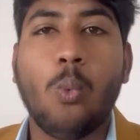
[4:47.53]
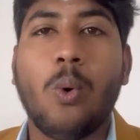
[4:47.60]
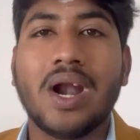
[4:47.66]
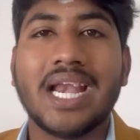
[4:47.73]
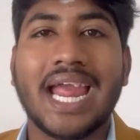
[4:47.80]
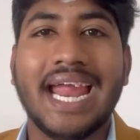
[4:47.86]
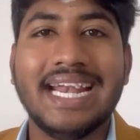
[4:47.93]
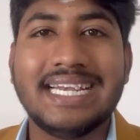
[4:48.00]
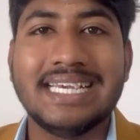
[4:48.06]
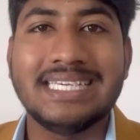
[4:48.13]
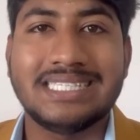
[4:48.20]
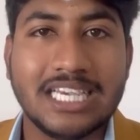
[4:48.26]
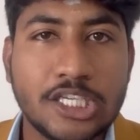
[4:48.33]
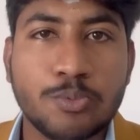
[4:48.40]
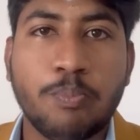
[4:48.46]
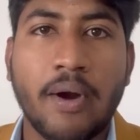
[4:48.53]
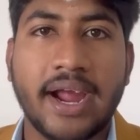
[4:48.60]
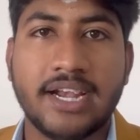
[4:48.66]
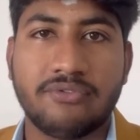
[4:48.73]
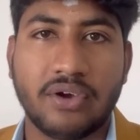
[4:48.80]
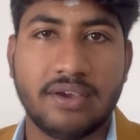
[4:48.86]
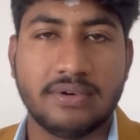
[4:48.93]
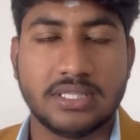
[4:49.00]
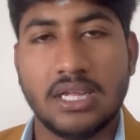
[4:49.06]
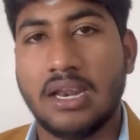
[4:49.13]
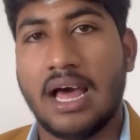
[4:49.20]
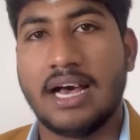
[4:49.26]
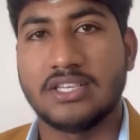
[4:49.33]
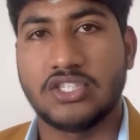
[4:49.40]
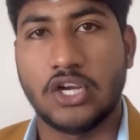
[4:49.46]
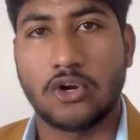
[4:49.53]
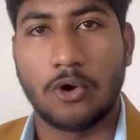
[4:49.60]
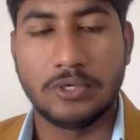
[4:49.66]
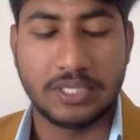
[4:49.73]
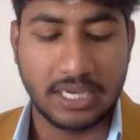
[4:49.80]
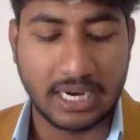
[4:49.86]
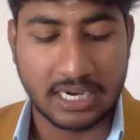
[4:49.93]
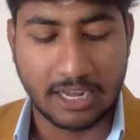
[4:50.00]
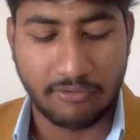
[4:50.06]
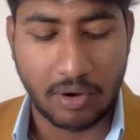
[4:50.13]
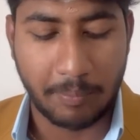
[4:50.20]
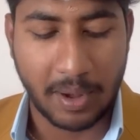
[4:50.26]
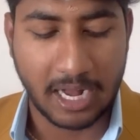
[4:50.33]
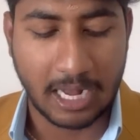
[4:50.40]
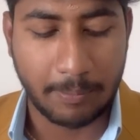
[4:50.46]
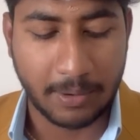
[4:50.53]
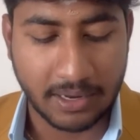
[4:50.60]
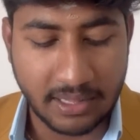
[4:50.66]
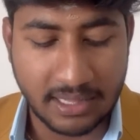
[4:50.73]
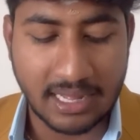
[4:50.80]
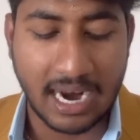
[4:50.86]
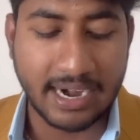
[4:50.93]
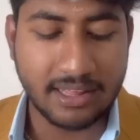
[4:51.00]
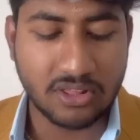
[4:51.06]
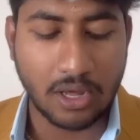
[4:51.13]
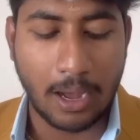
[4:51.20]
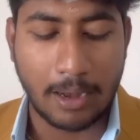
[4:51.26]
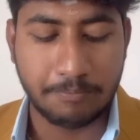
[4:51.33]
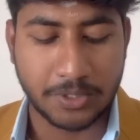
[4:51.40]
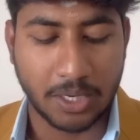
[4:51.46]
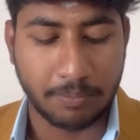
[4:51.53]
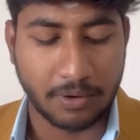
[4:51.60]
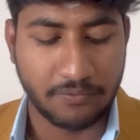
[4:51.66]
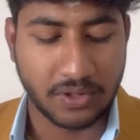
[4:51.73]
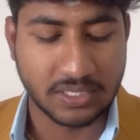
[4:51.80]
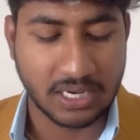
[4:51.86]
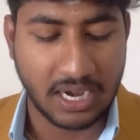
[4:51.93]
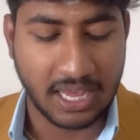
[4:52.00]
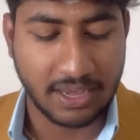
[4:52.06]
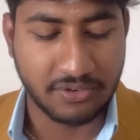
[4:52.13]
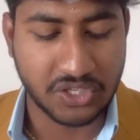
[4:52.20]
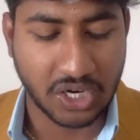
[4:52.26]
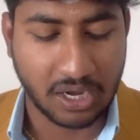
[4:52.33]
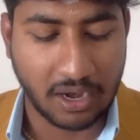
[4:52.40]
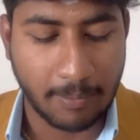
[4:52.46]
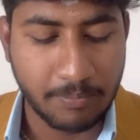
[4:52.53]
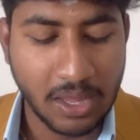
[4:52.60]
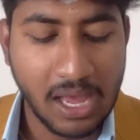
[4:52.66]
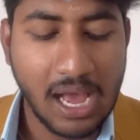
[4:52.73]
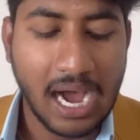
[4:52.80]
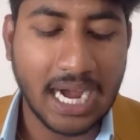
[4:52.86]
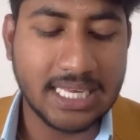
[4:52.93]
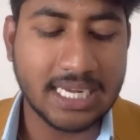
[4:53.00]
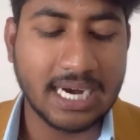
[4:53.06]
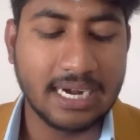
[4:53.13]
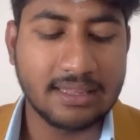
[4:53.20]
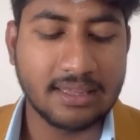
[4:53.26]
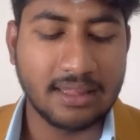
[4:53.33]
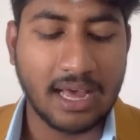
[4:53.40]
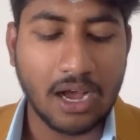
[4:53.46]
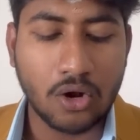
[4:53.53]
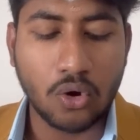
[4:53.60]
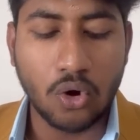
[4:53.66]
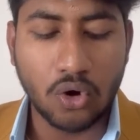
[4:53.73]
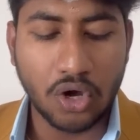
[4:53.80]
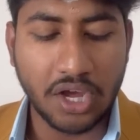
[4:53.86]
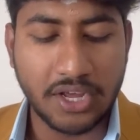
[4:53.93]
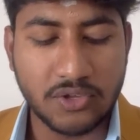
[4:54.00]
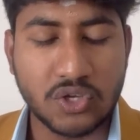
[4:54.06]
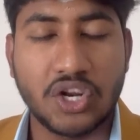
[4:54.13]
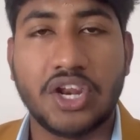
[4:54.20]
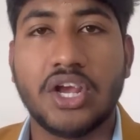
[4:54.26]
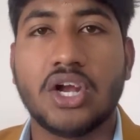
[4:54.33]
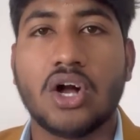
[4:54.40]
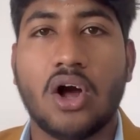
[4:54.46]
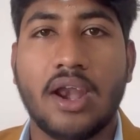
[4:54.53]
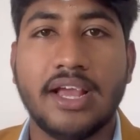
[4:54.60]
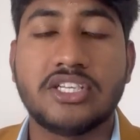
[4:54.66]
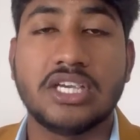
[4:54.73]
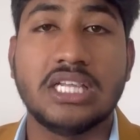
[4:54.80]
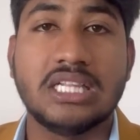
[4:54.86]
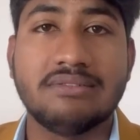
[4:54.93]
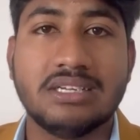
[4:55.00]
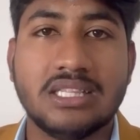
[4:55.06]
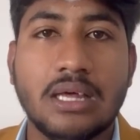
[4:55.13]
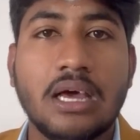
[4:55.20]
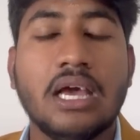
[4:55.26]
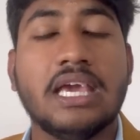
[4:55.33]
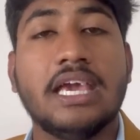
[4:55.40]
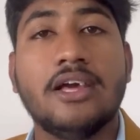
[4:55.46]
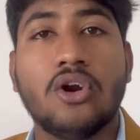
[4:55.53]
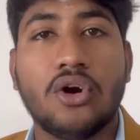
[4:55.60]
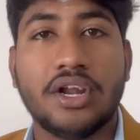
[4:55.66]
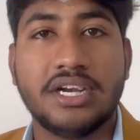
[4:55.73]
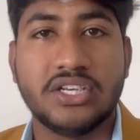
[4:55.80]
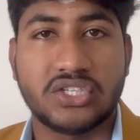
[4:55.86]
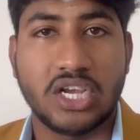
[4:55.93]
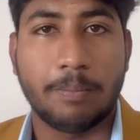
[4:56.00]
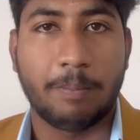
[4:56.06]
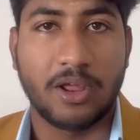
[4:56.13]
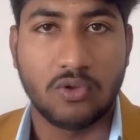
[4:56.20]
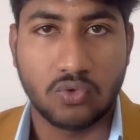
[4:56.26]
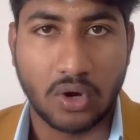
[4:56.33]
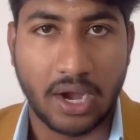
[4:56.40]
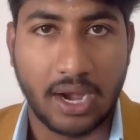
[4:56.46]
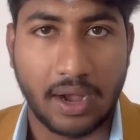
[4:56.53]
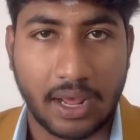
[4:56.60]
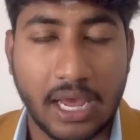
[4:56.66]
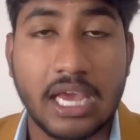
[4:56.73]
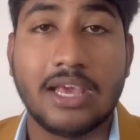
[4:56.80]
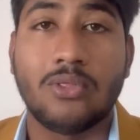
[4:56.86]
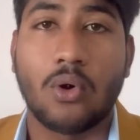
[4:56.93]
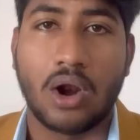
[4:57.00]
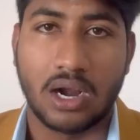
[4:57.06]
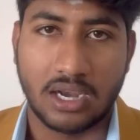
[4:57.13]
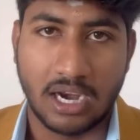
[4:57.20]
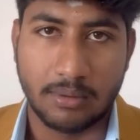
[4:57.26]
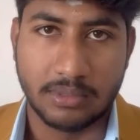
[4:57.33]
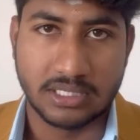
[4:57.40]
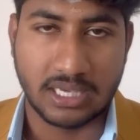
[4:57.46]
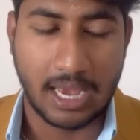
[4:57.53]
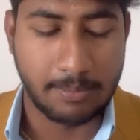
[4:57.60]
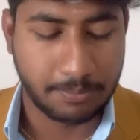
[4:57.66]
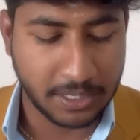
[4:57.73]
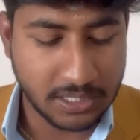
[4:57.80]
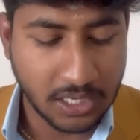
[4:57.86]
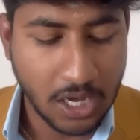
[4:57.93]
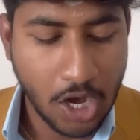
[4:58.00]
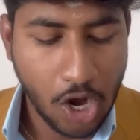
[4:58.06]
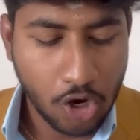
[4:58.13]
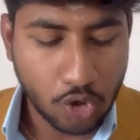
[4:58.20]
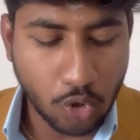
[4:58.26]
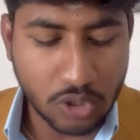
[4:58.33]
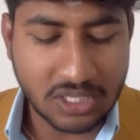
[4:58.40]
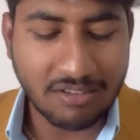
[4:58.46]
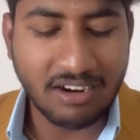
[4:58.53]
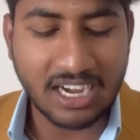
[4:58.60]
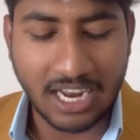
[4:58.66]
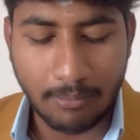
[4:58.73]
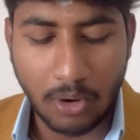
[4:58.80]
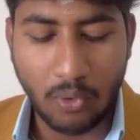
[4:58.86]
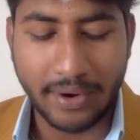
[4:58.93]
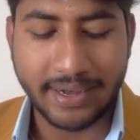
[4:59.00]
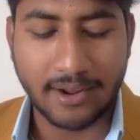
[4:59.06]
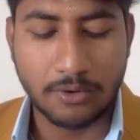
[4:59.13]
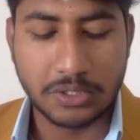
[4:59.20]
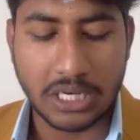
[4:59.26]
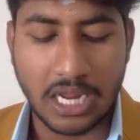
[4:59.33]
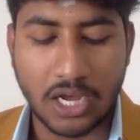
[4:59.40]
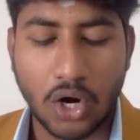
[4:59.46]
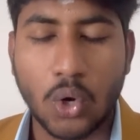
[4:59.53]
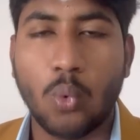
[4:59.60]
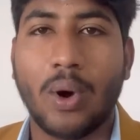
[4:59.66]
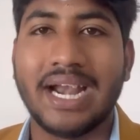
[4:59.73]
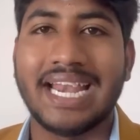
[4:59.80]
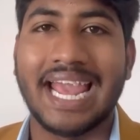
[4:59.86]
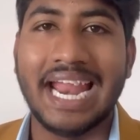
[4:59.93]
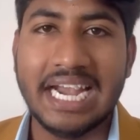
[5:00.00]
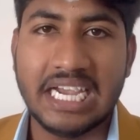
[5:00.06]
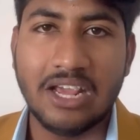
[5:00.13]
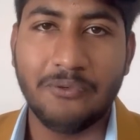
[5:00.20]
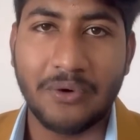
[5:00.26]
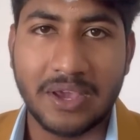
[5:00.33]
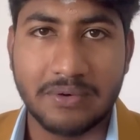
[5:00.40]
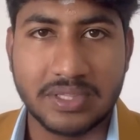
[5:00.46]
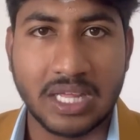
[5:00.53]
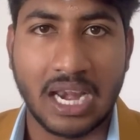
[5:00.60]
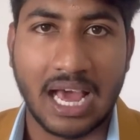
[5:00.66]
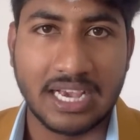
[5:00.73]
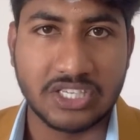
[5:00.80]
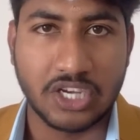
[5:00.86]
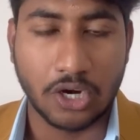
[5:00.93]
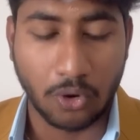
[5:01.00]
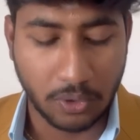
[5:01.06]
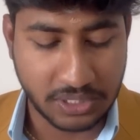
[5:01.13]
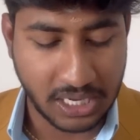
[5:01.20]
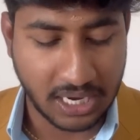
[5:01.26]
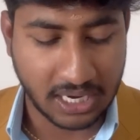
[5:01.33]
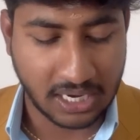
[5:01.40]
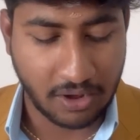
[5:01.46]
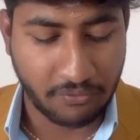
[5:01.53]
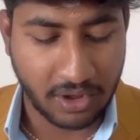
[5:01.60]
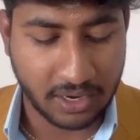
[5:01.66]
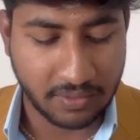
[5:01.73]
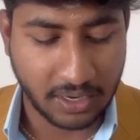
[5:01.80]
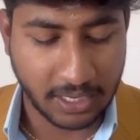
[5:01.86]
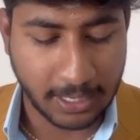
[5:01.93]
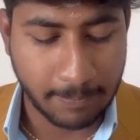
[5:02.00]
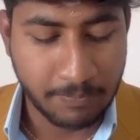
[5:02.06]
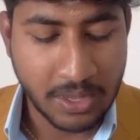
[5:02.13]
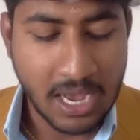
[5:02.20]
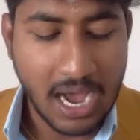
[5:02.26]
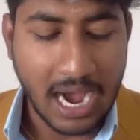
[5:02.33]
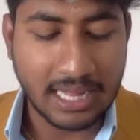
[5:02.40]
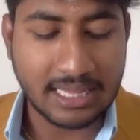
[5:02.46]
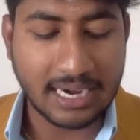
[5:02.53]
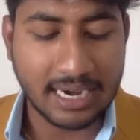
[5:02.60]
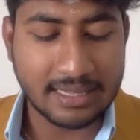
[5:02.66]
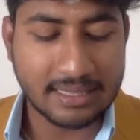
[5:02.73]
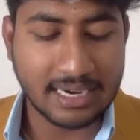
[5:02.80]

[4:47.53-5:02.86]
ஒன் எயிட்டி சிக்ஸ் பாயிண்ட் ஃபைவ் வந்து லாஸ்ட் இயர் க்ளோசிங் கட் ஆஃப் பார்க்கப்படுது இது அடுத்த ஆப்ஷன் ப்ரிஃபரன்ஸ்ல நீங்க வச்சுக்கலாம் அதுக்கு அடுத்ததா கொங்கு இன்ஜினியரிங் காலேஜ் இது வந்து ஈரோடு டிஸ்ட்ரிக்ட் பெருந்துறையில் இருக்கு இது ஒரு அட்டானமஸ் கேம்பஸ் டூ செவன் டபுள் ஒன் கவுன்சிலிங் கோட் ஒன் எயிட்டி ஃபைவ் வந்து லாஸ்ட் இயர் க்ளோசிங் கட் ஆஃபாக இருந்திருக்கு அதுக்கு அடுத்த